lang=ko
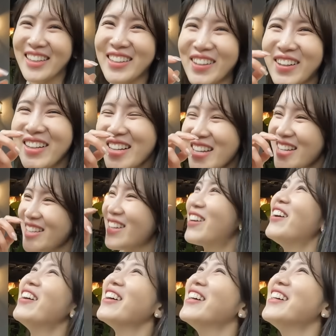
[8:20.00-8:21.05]
이거
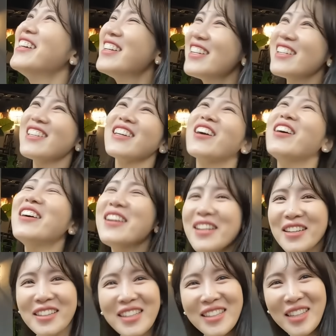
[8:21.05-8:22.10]
이거
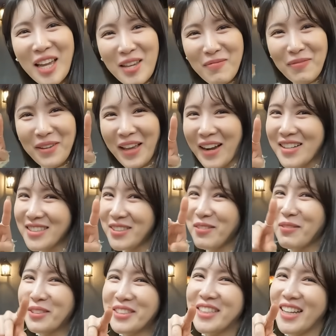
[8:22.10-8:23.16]
이거 일타이
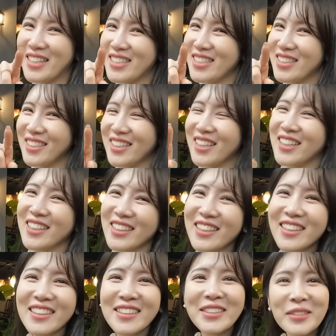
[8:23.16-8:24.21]
알죠? 뭔지 알지?
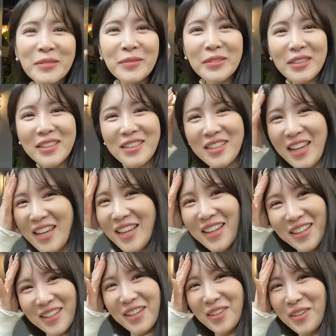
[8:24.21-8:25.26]

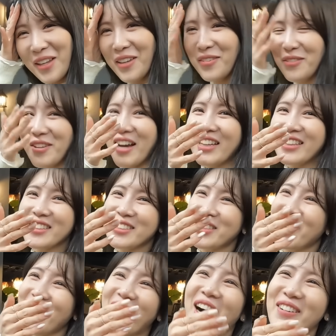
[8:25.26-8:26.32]
이, 게 위하는
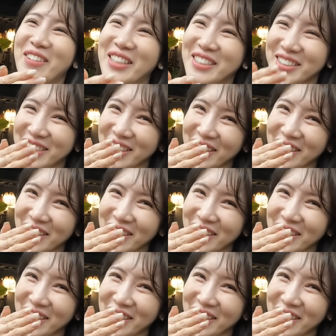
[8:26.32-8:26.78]
척하면 아니